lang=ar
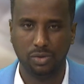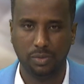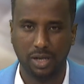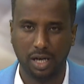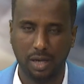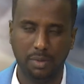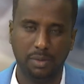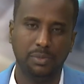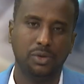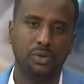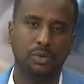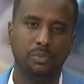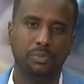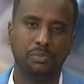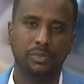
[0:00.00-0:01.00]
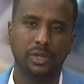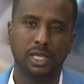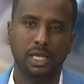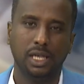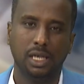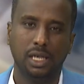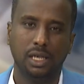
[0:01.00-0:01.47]
مرحبا بكم
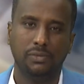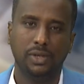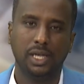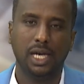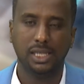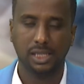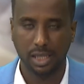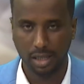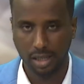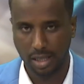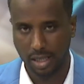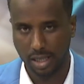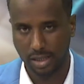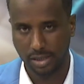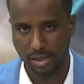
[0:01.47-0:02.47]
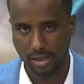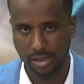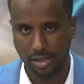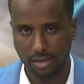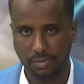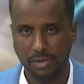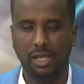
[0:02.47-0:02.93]
في هذا اللقاء
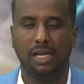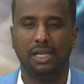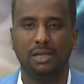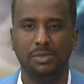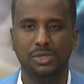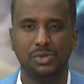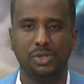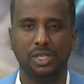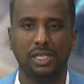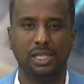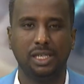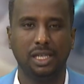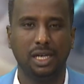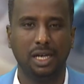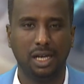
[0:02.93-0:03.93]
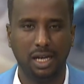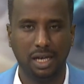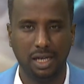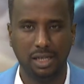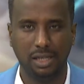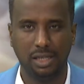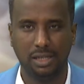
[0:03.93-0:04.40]
الجديد من على مسؤولية لقاء
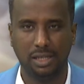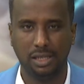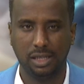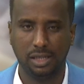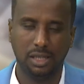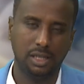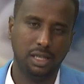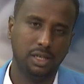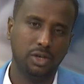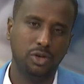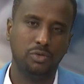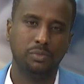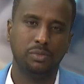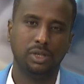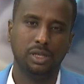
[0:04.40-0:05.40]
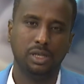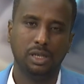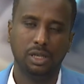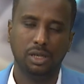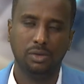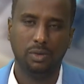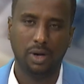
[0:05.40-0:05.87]
يتجدد اليوم
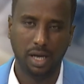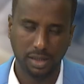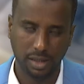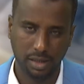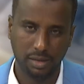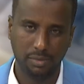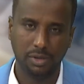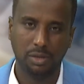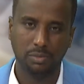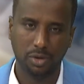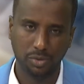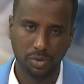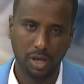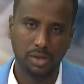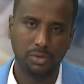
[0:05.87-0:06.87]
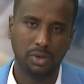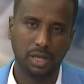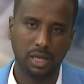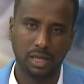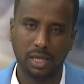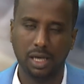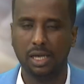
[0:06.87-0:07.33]
وعدد من الموضوعات
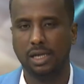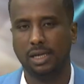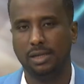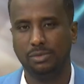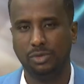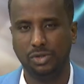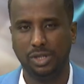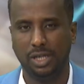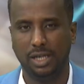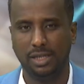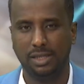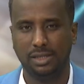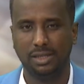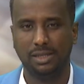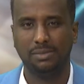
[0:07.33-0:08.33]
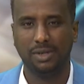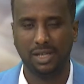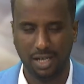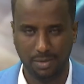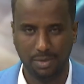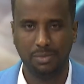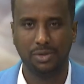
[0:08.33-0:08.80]
والقضايا كالمعتاد
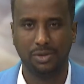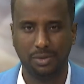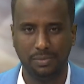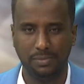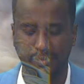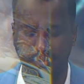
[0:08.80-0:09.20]
مرحبا بكم